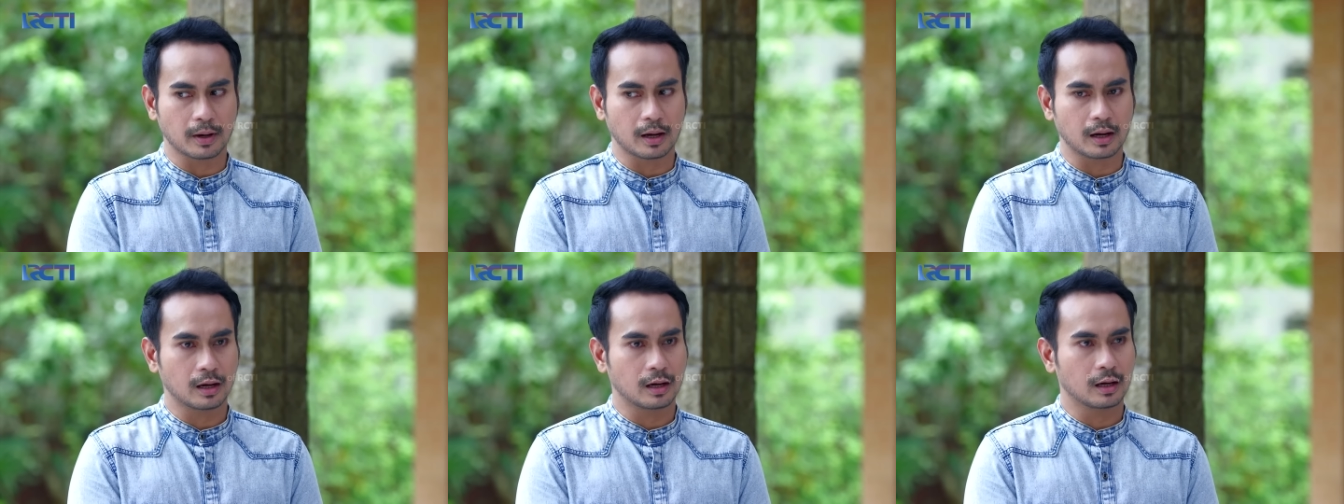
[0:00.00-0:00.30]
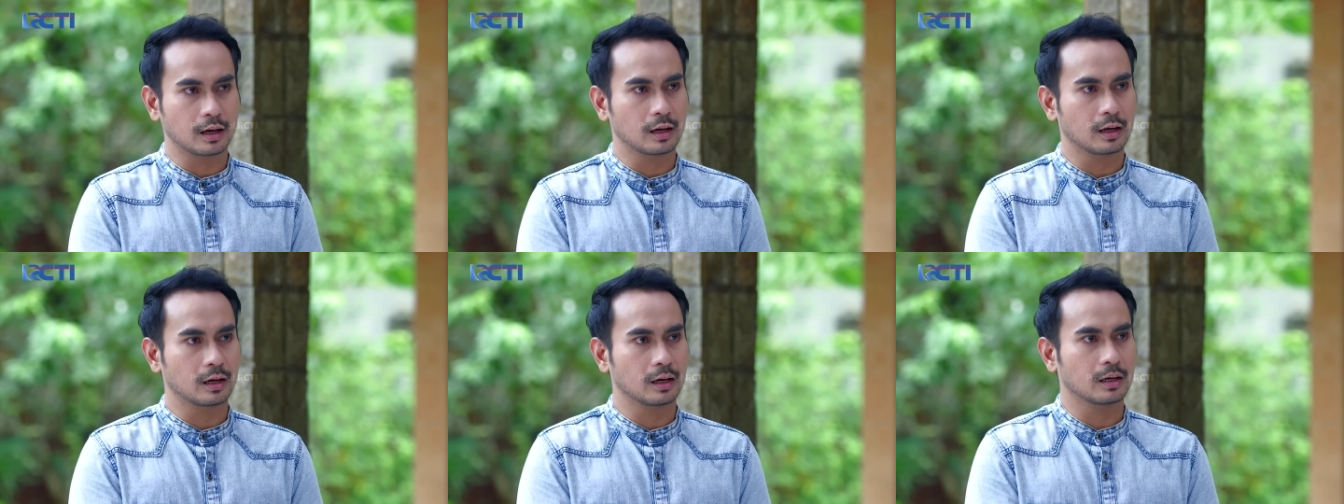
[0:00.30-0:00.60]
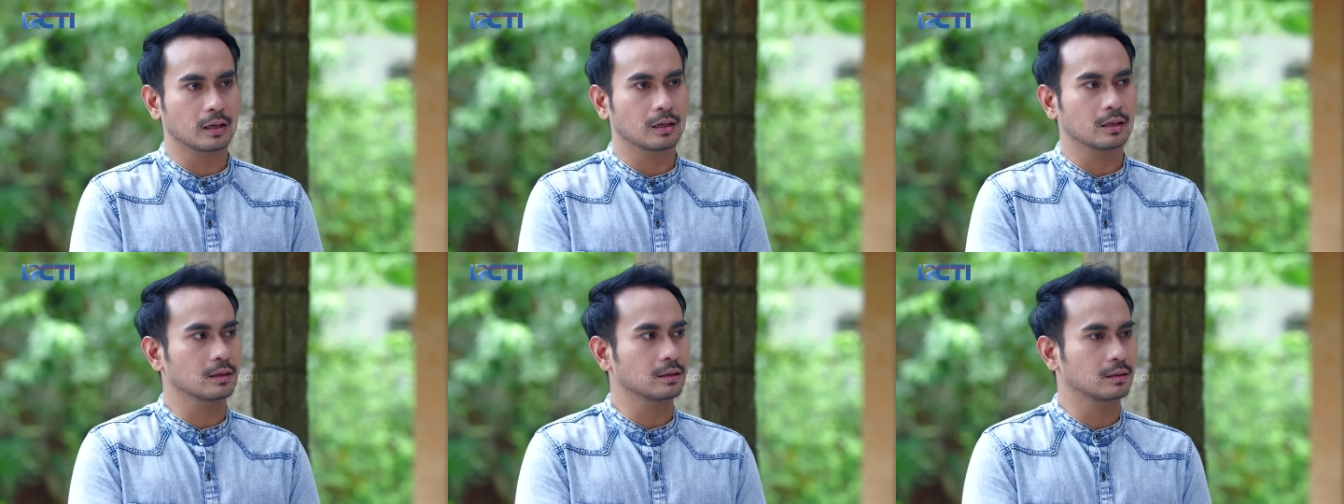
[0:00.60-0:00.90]
pak
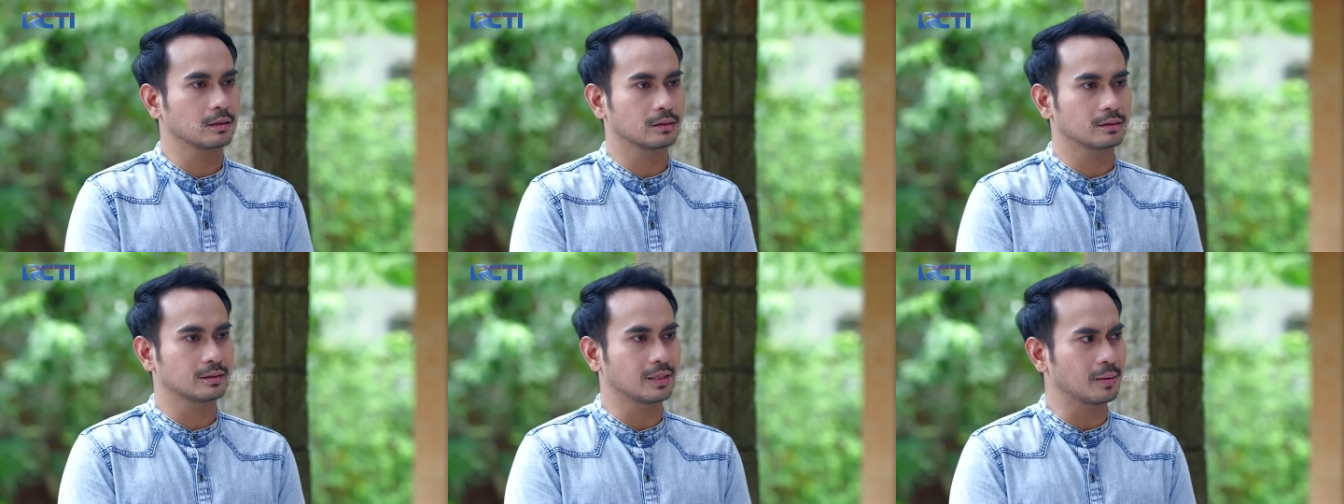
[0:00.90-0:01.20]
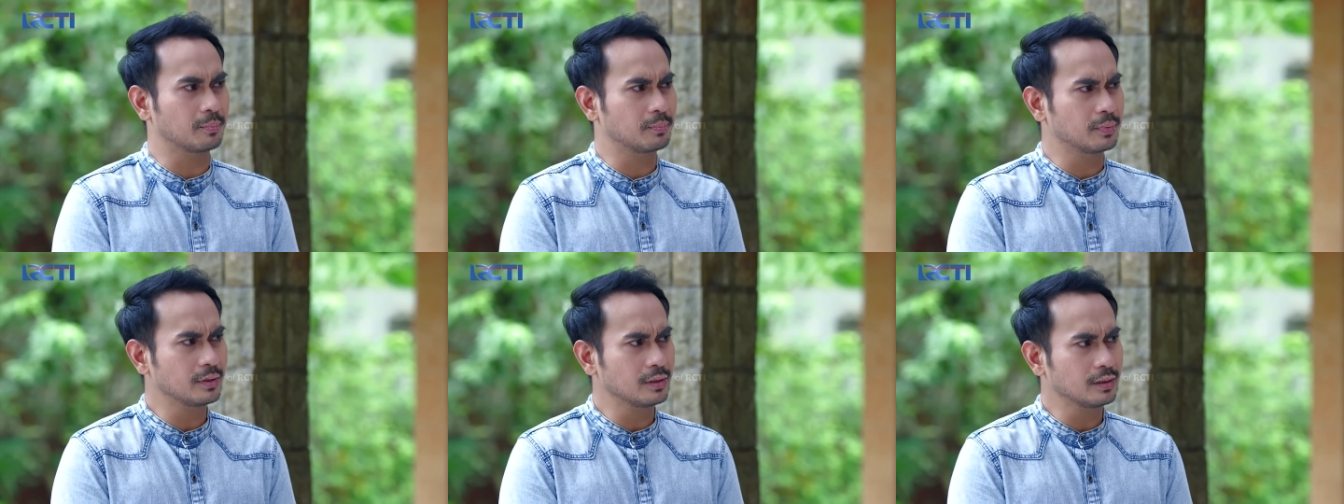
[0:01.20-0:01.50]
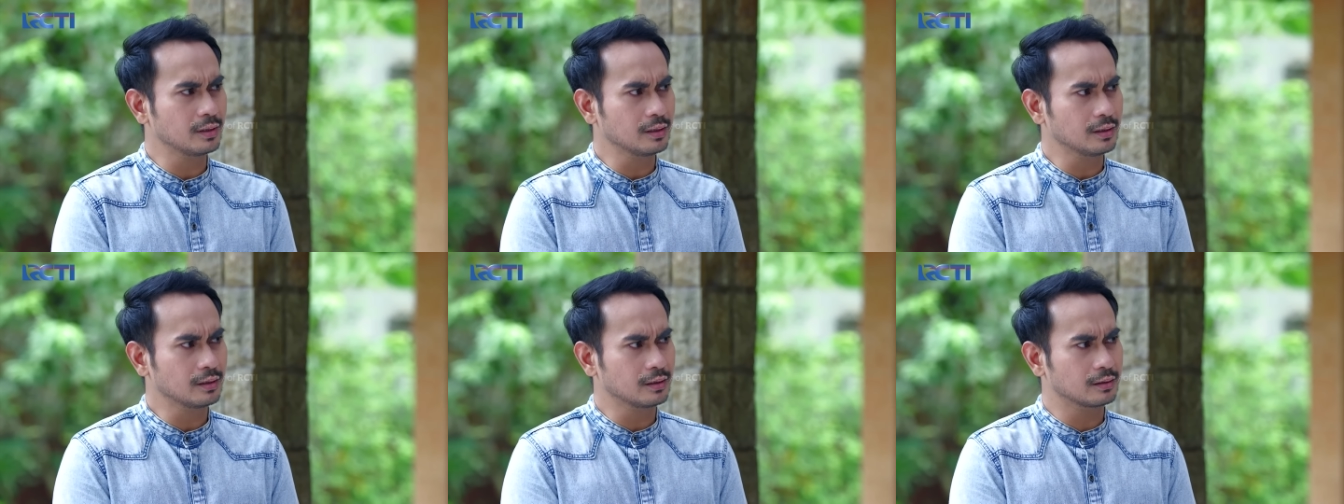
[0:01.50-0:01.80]

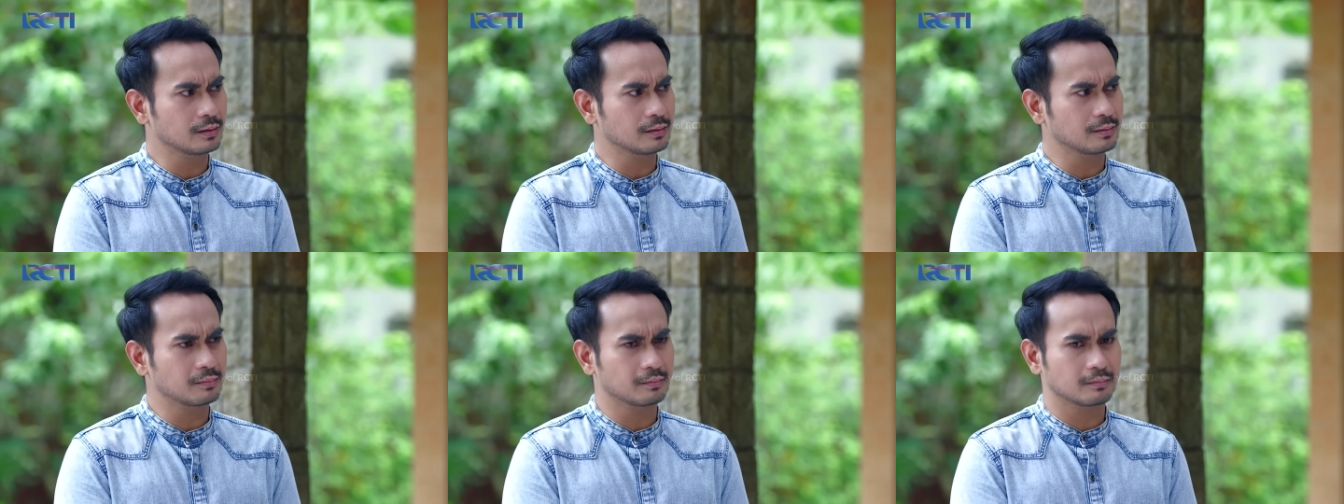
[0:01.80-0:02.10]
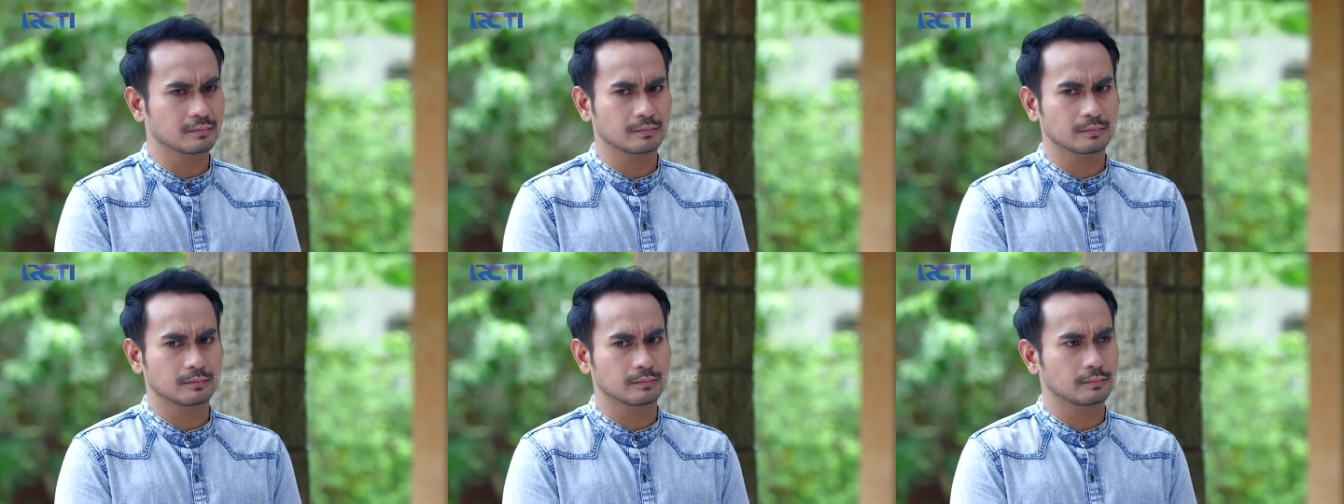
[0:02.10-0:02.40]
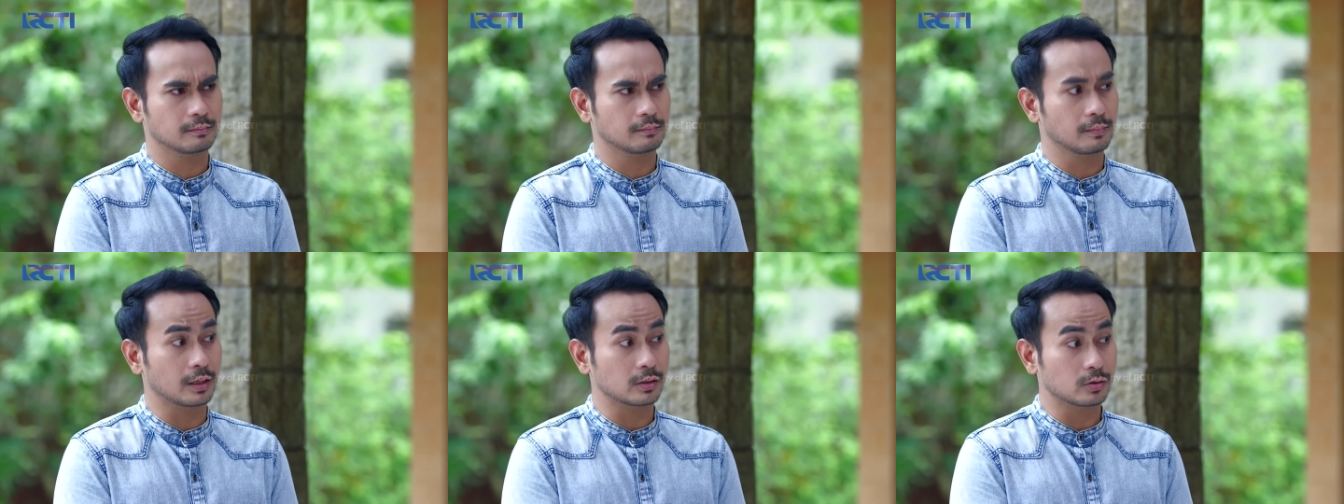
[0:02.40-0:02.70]
tapi
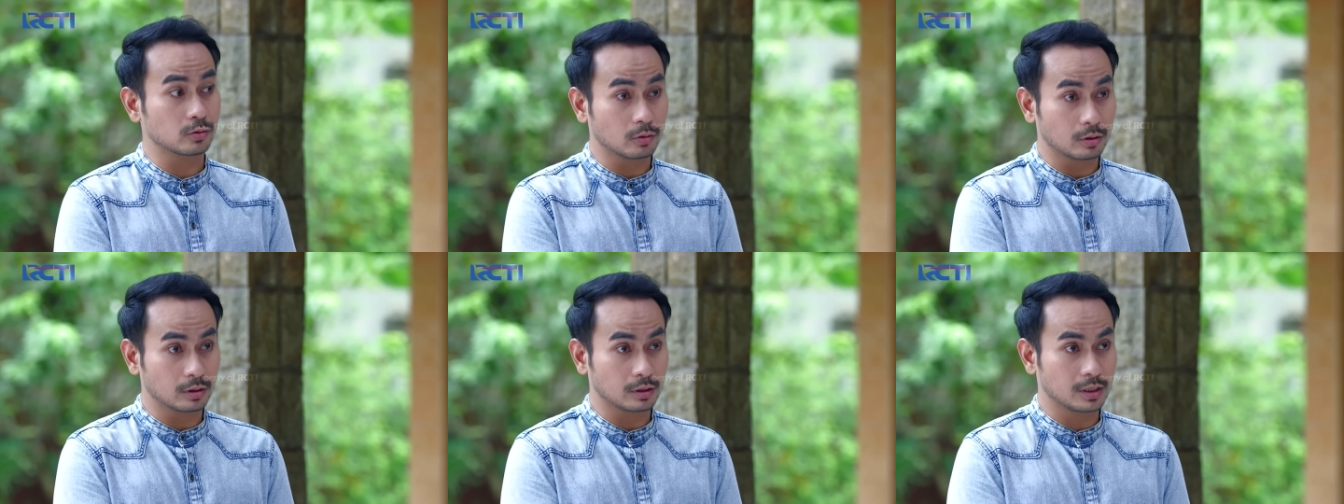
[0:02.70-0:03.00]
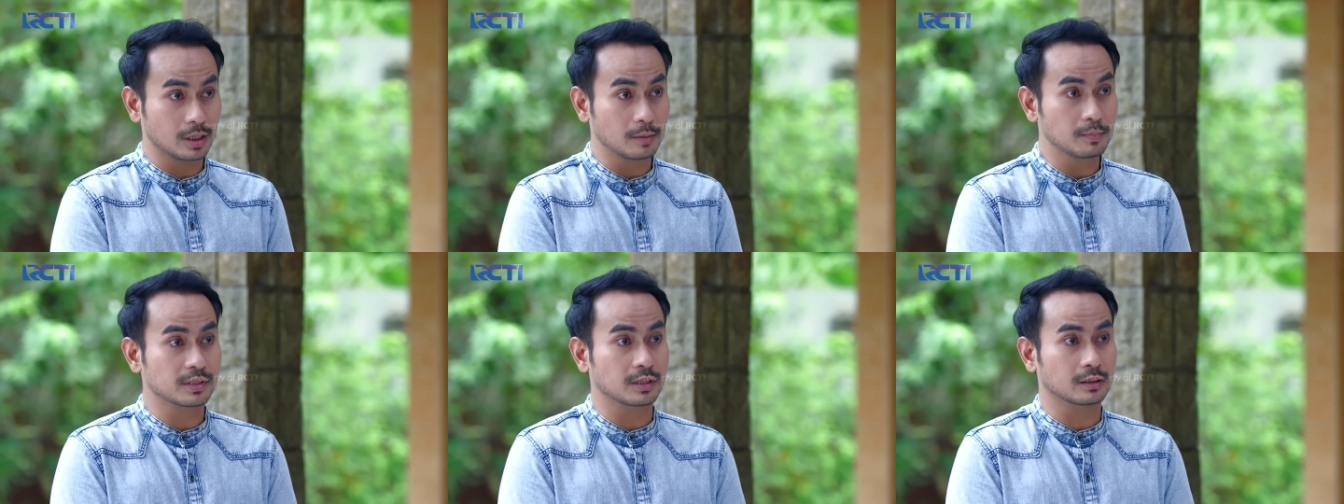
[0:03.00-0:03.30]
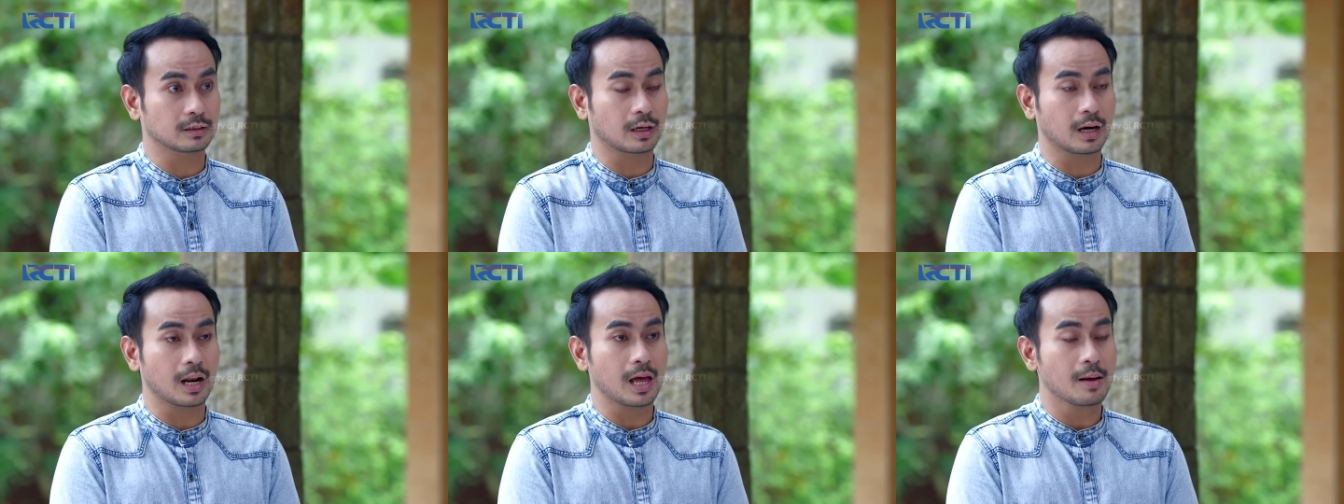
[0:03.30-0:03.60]
besok dia
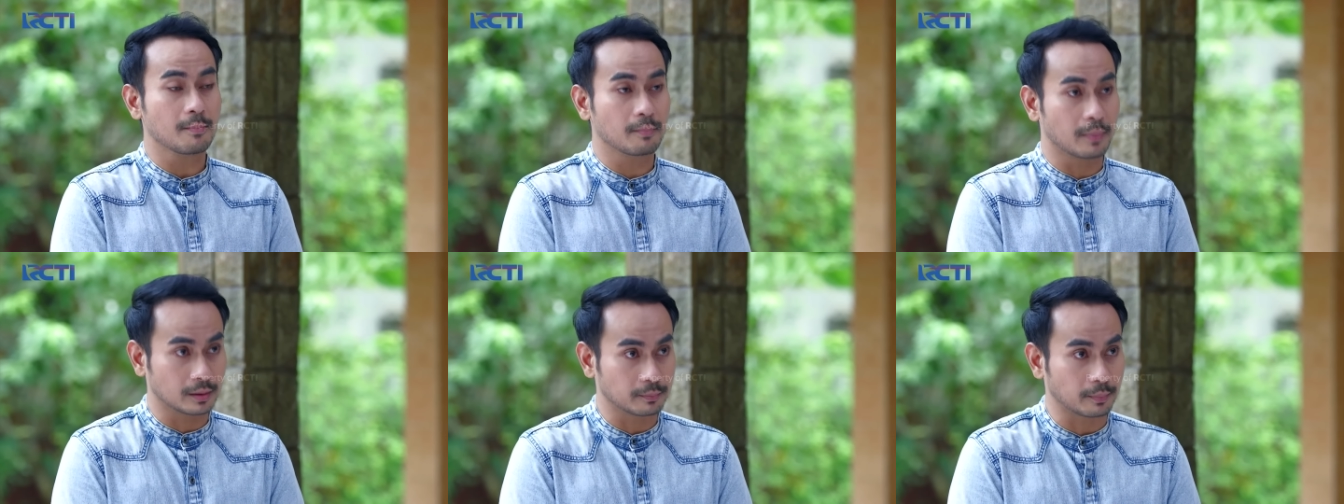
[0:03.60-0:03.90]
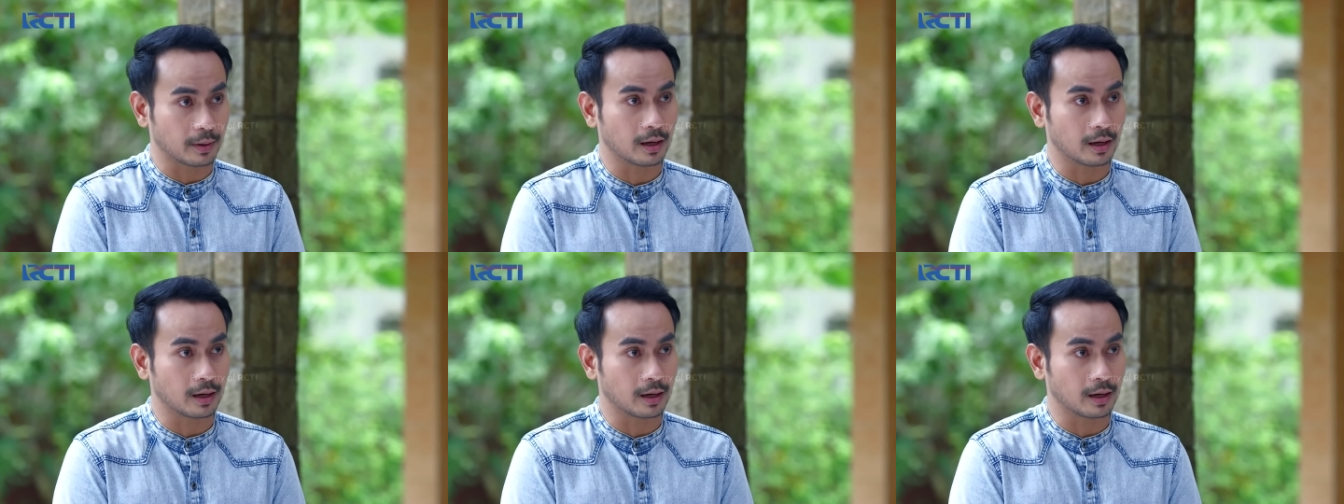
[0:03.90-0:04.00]
bisa terlambat